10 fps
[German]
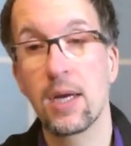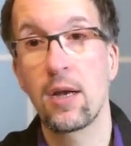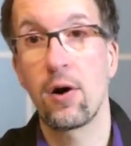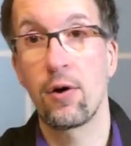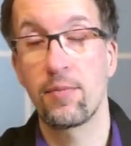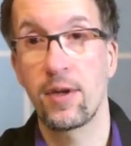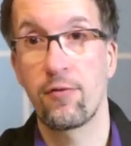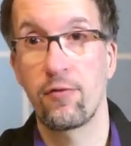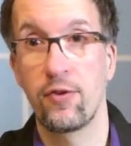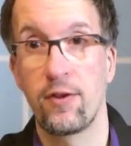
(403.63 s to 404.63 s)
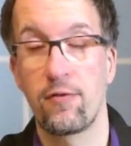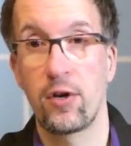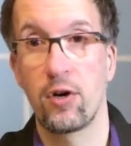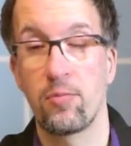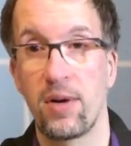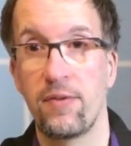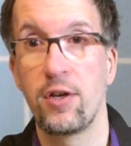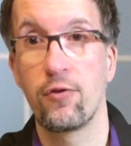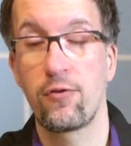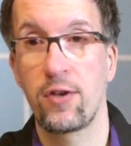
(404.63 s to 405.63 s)
Genau, dazu findest du ja auch ein paar
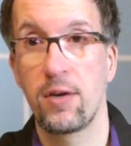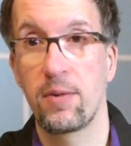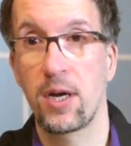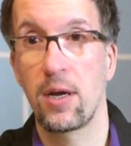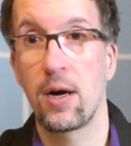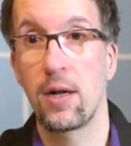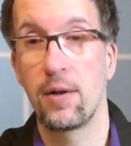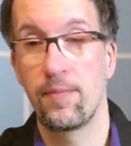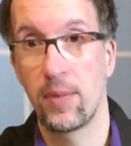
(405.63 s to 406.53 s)
Videos hier im Kanal.